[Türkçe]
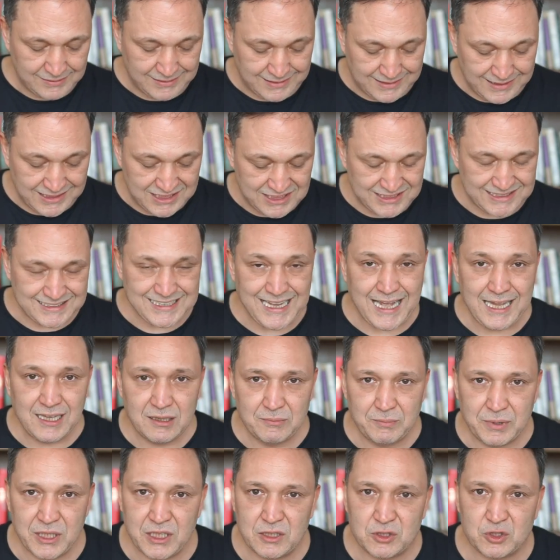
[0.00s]

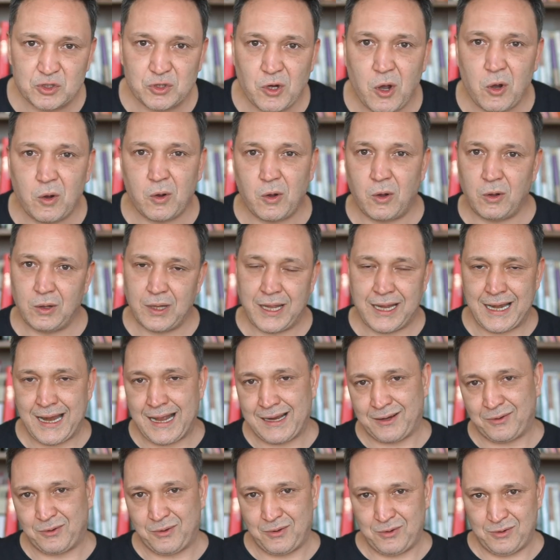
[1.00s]
dışsal bir şok
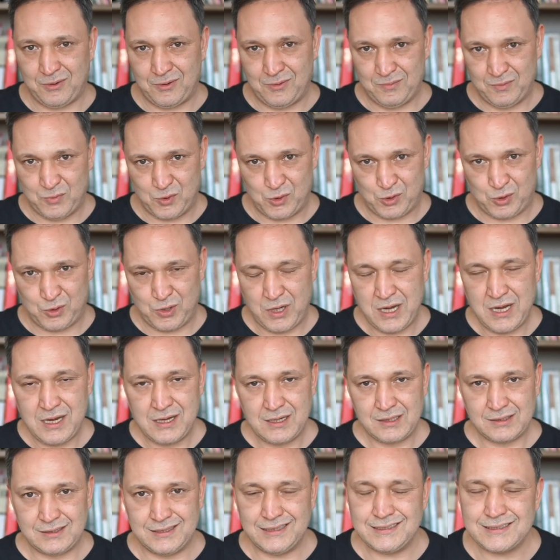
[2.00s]
olarak görülmüş.
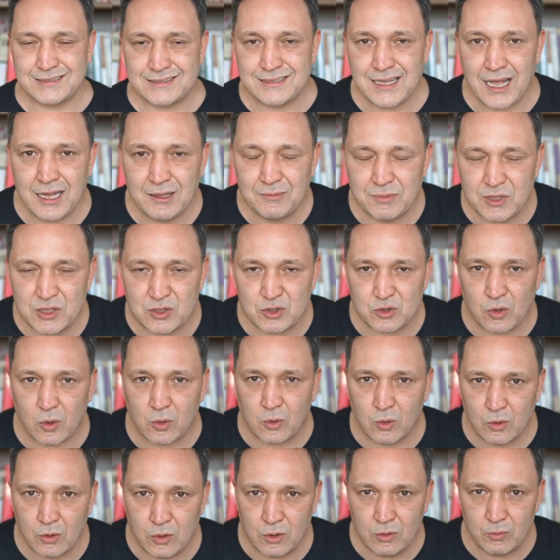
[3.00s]
Dışsal bir
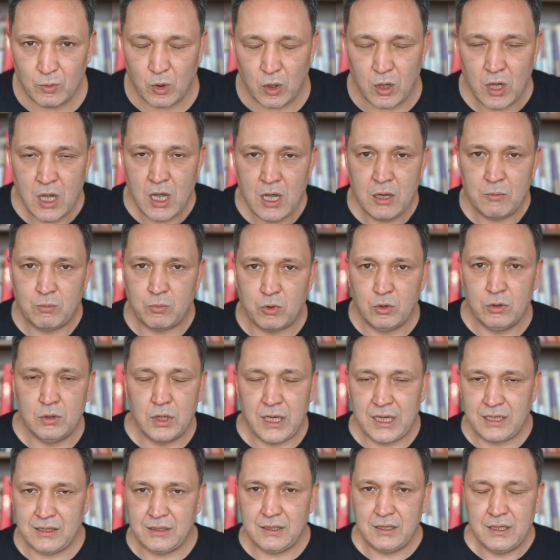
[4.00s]
şok olur mu? Bunun
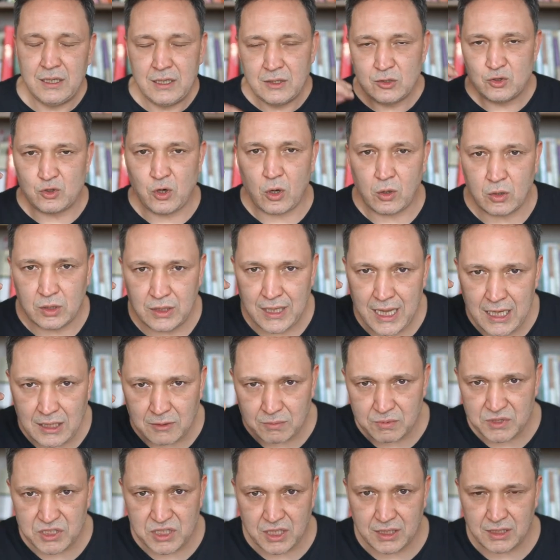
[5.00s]
adı çok
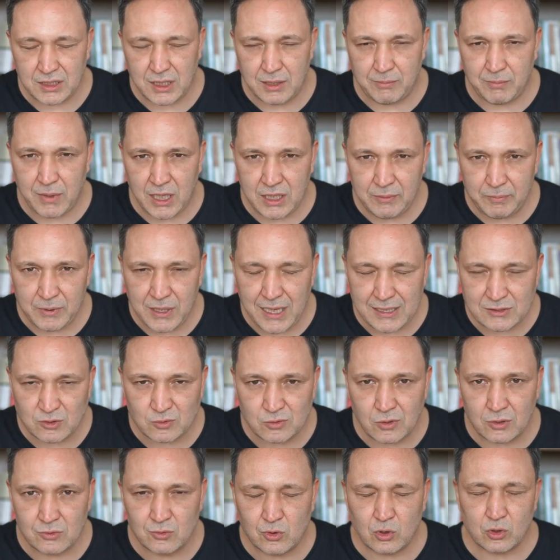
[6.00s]
net bir şekilde
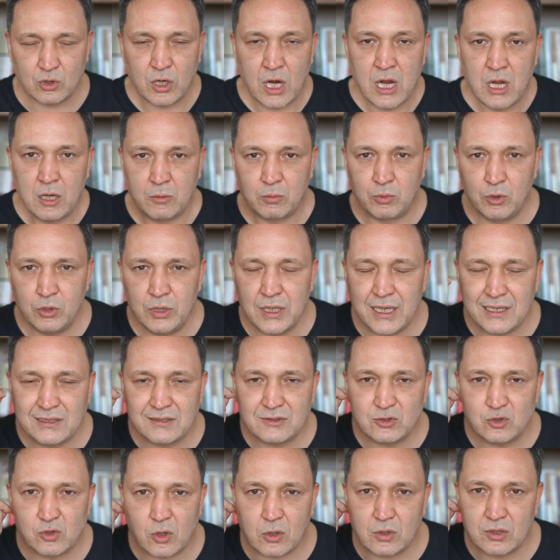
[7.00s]
manipülasyondur. Bunun
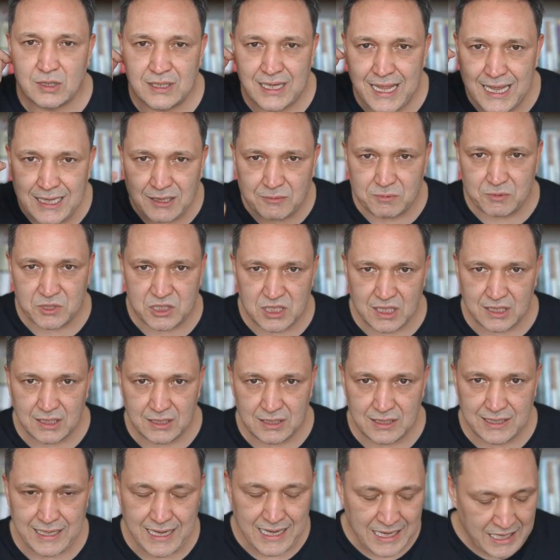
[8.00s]
adı çok net bir
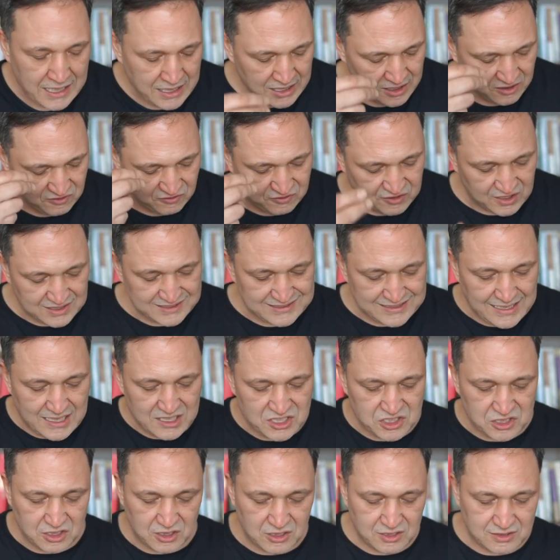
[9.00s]
şekilde
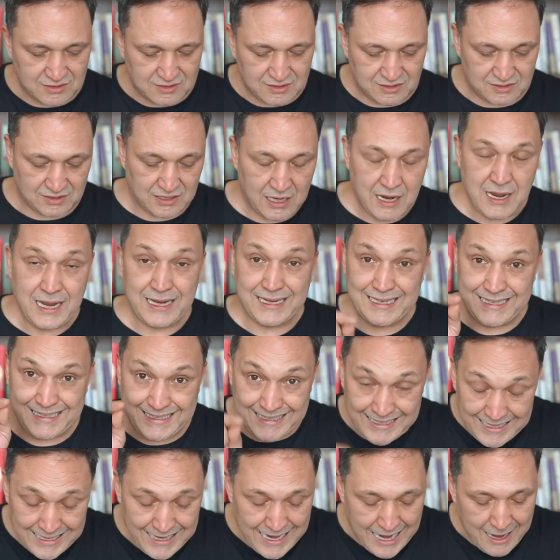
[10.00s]
fırsatçılıktır.
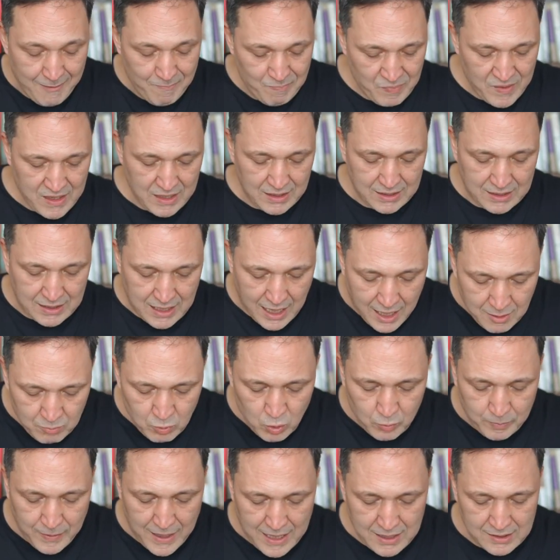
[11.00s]
Yine
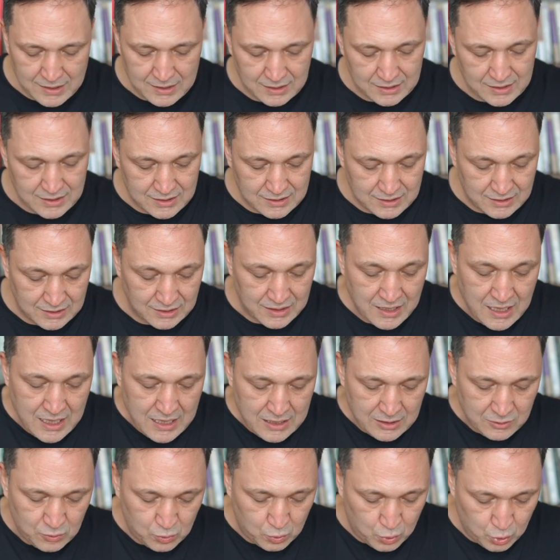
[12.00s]
kamu bankalarının
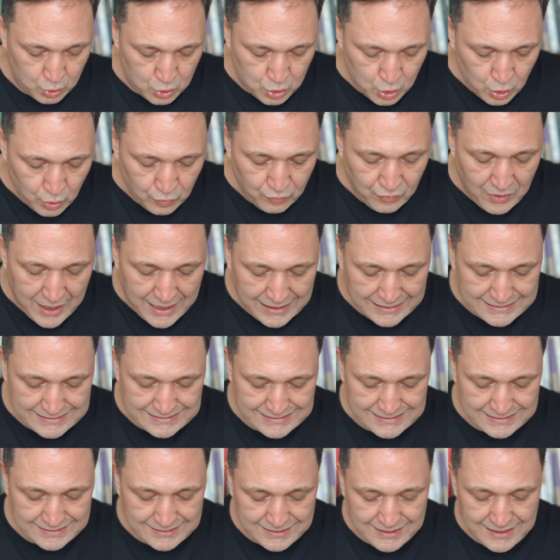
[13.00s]
düşük
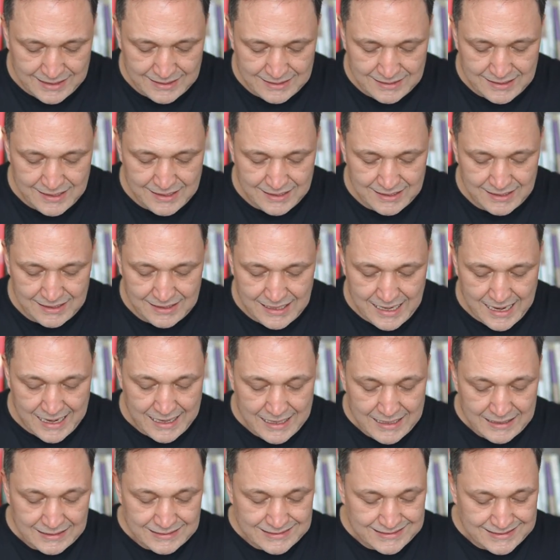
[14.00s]
faizli
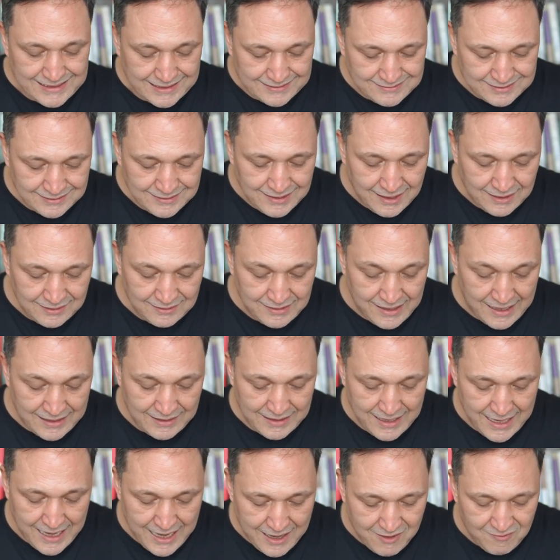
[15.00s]
kredileriyle satın
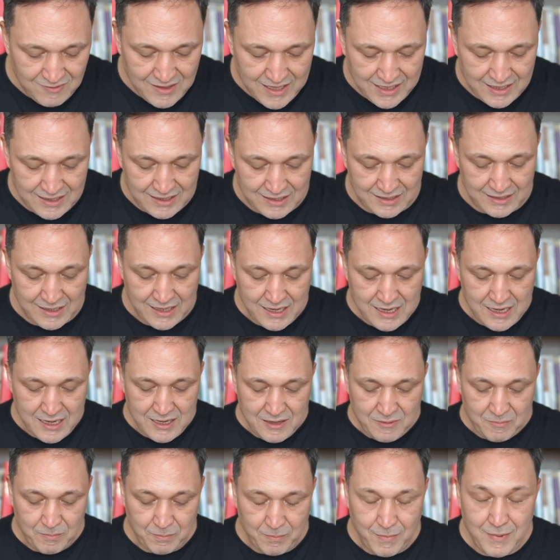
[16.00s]
alınan evlerin
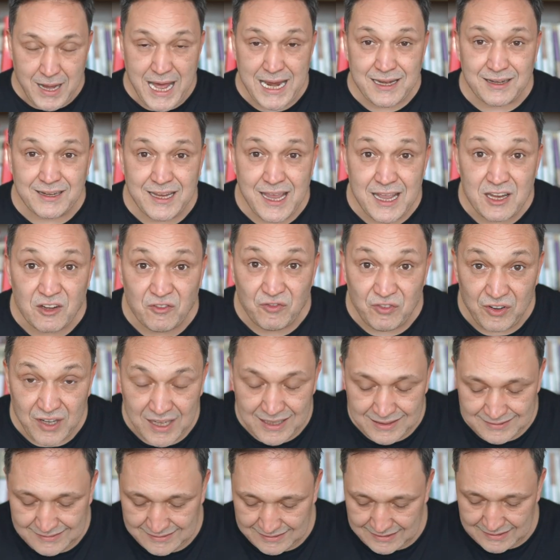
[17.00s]
market
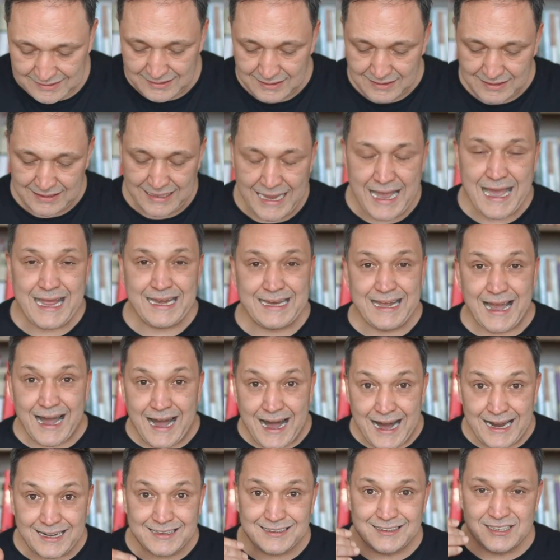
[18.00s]
fiyatı yani
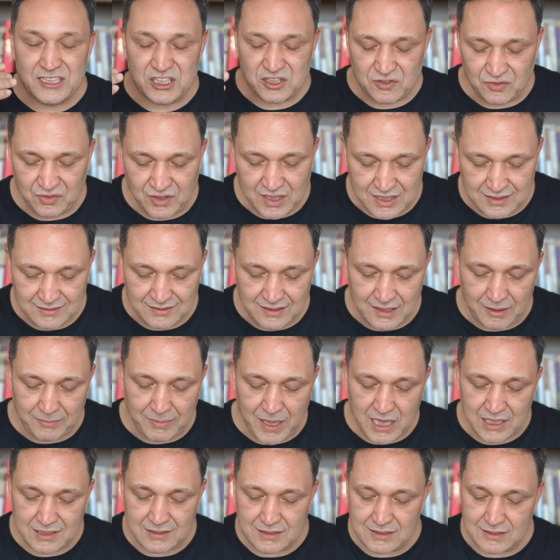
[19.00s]
artış fiyatına
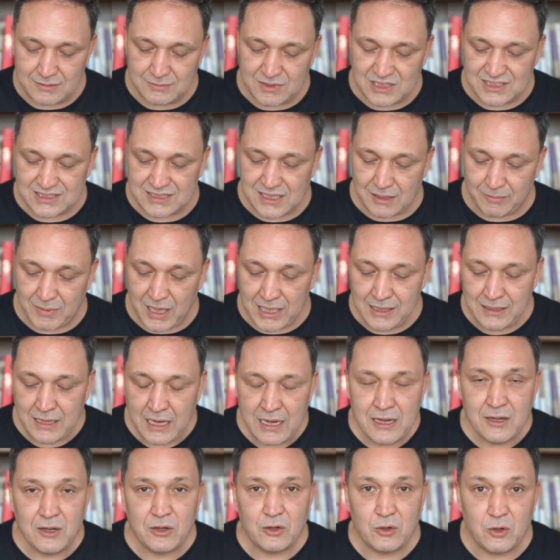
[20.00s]
baktığımız zaman
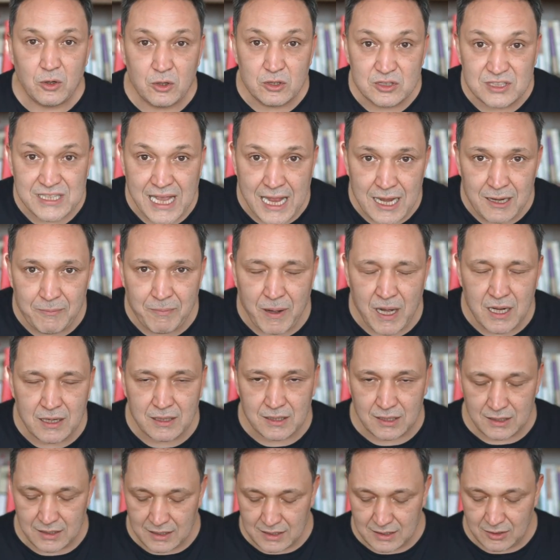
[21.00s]
özel
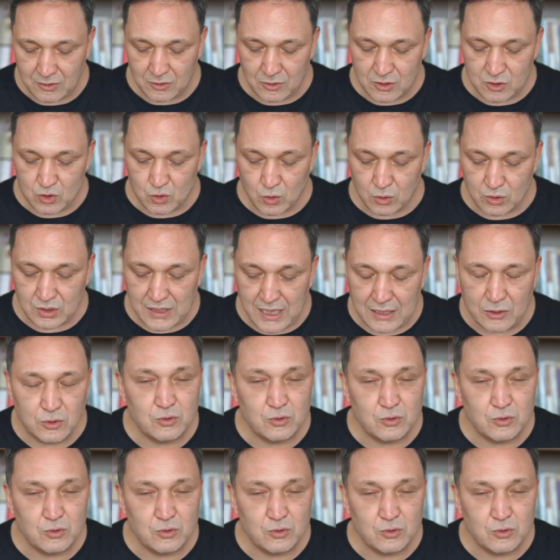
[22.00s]
bankalara göre çok daha